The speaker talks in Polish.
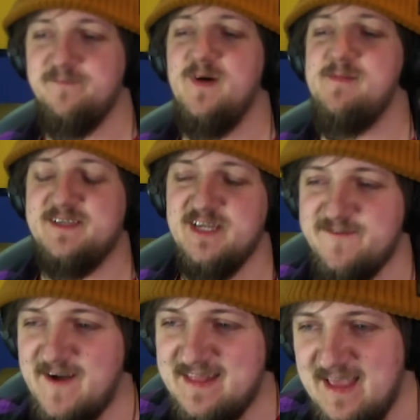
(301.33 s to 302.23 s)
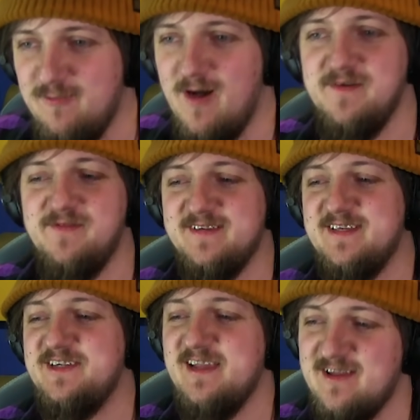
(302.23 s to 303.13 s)
bo macie twarde głowy, wy
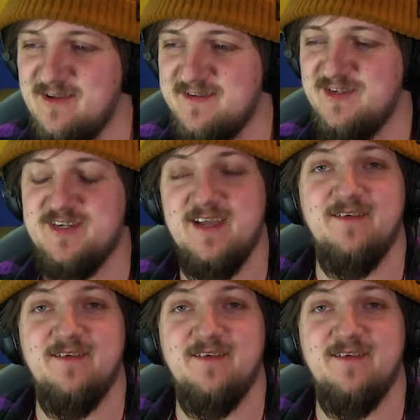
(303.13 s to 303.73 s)
jesteście nie do zniszczenia,